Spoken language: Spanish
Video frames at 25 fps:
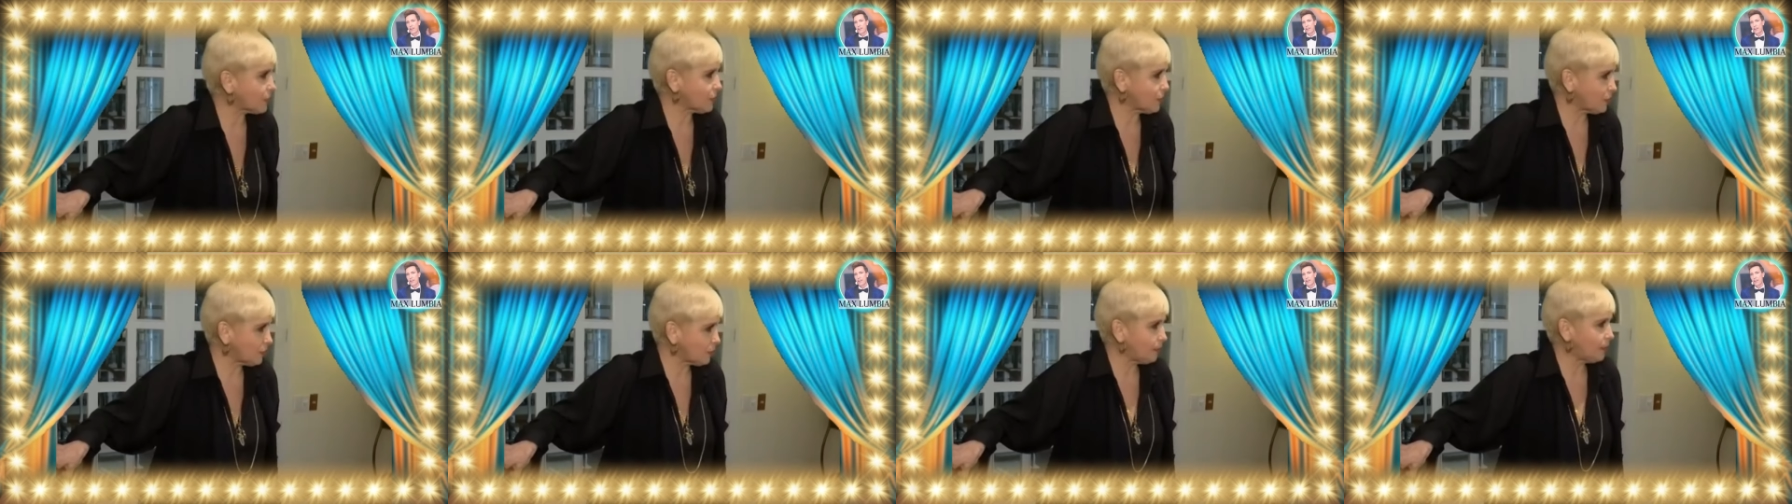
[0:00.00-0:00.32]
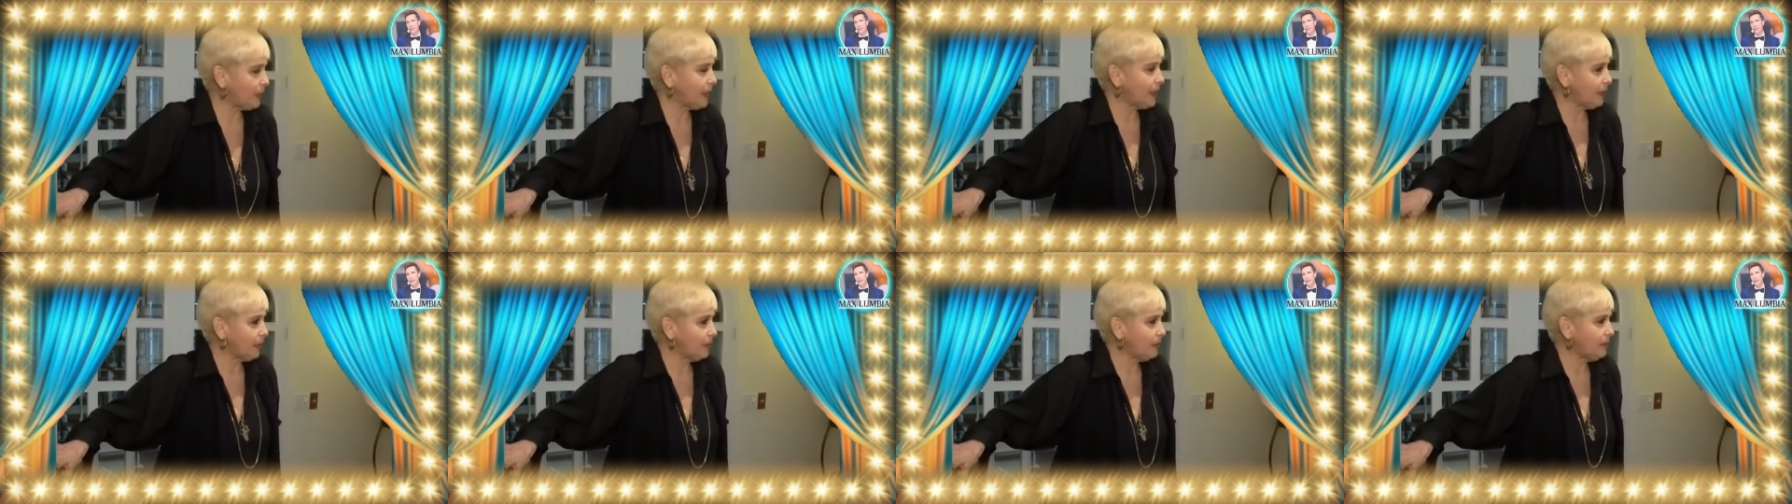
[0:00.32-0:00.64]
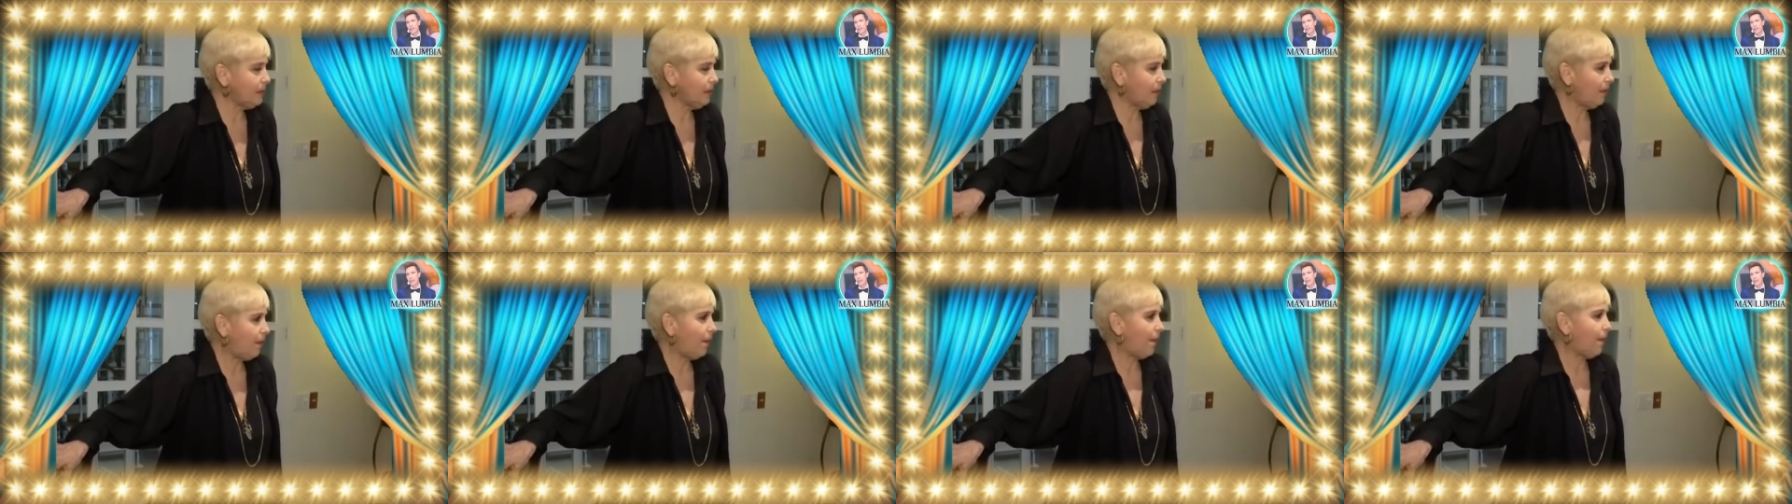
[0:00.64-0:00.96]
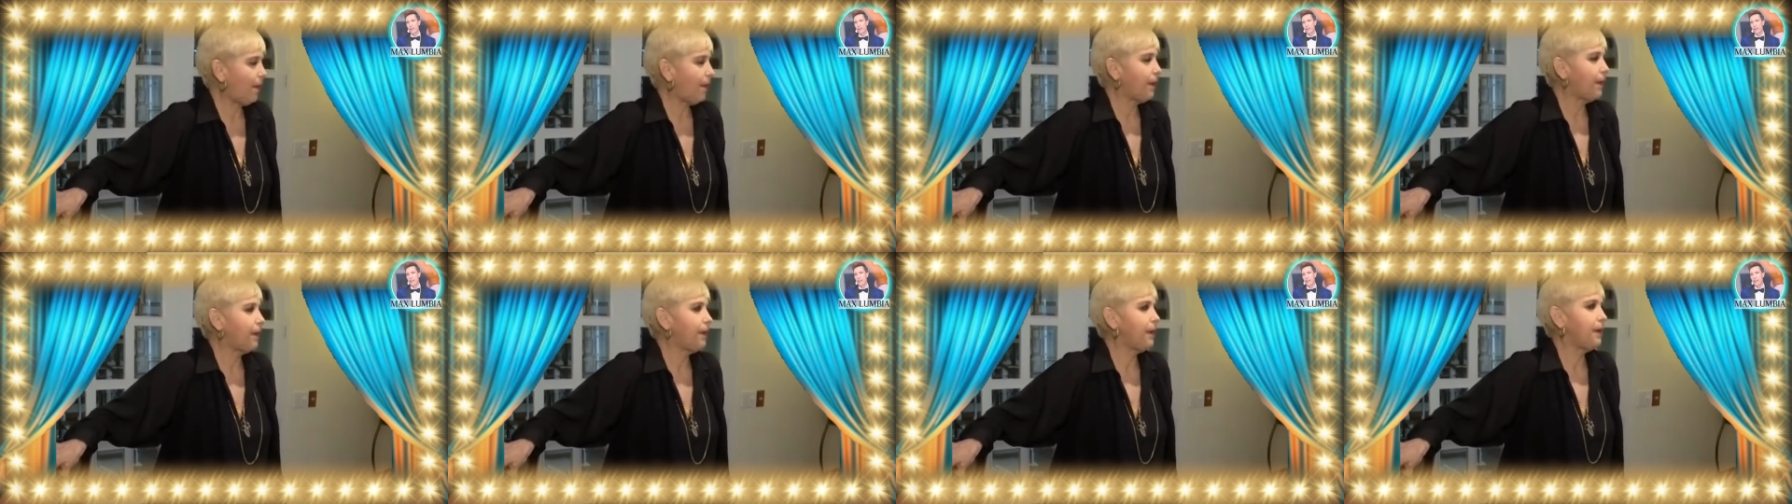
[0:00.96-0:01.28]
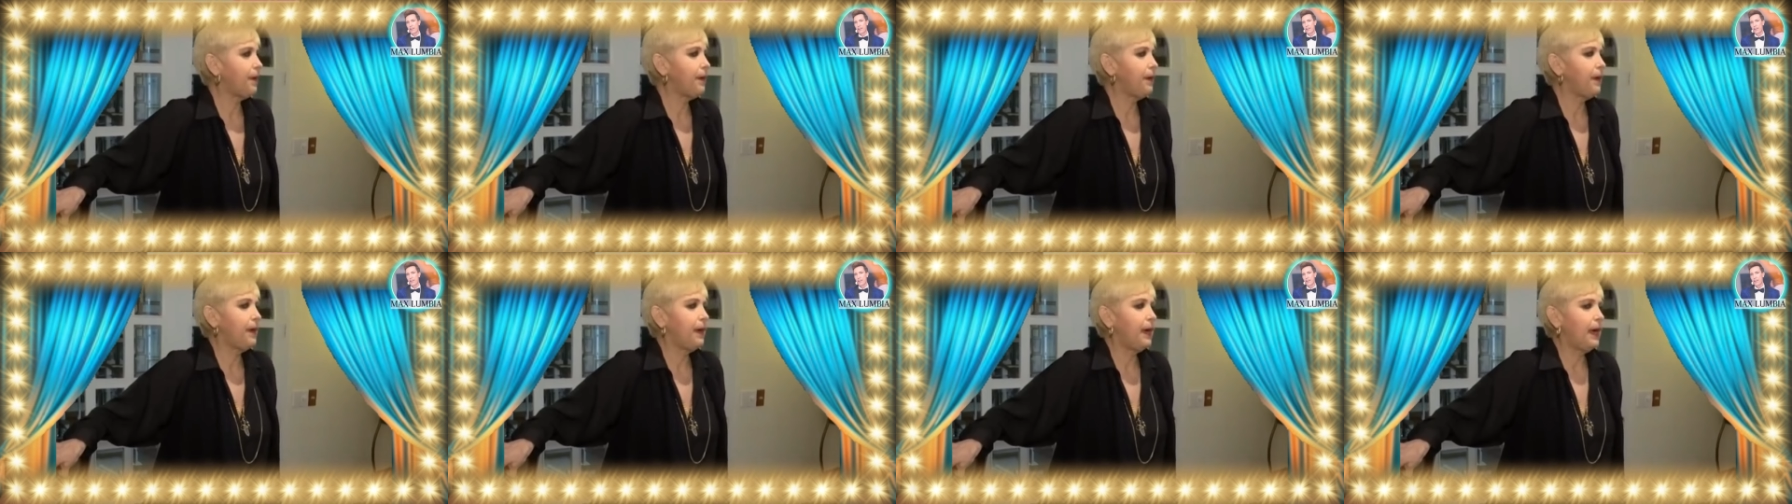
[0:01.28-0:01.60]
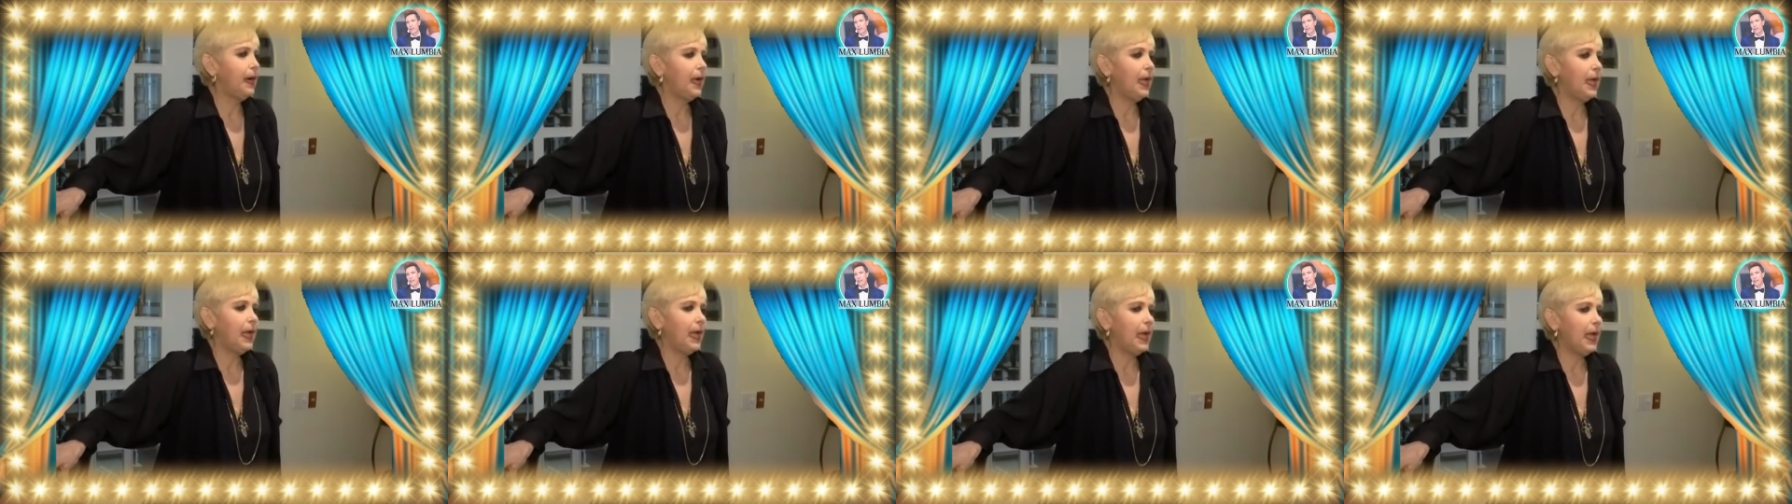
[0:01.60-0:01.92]
me pueda operar
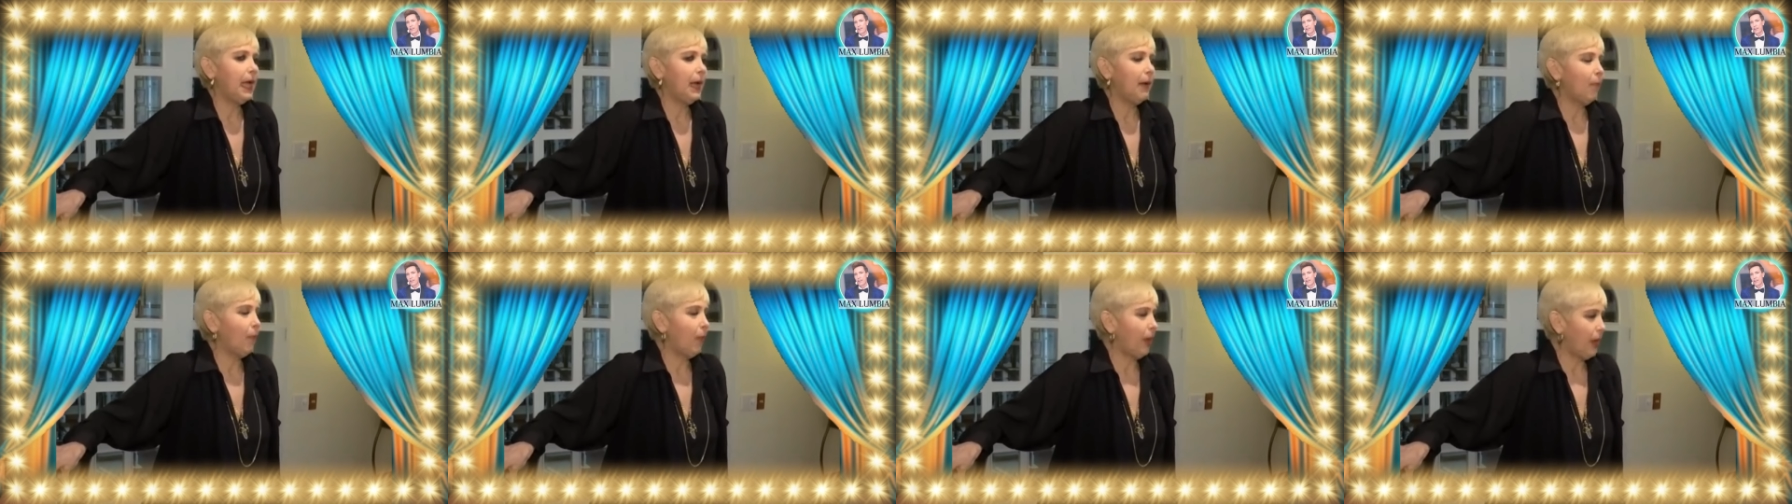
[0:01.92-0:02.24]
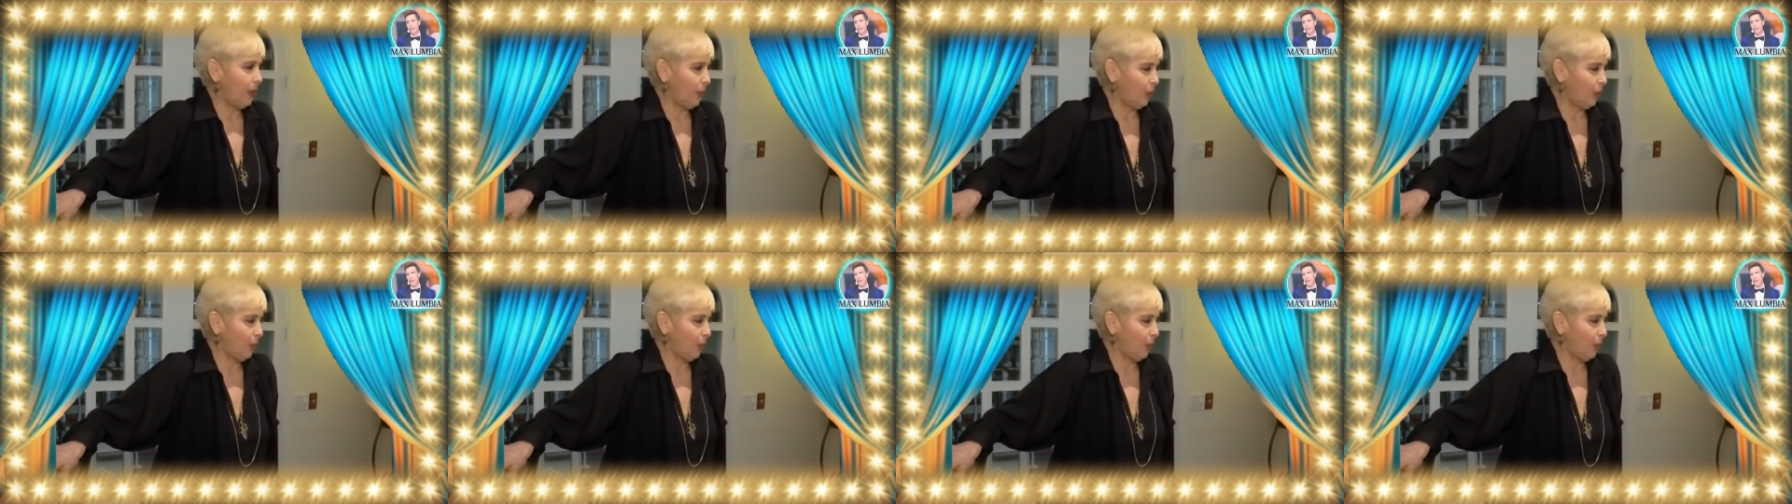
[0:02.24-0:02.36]
tranquila y ya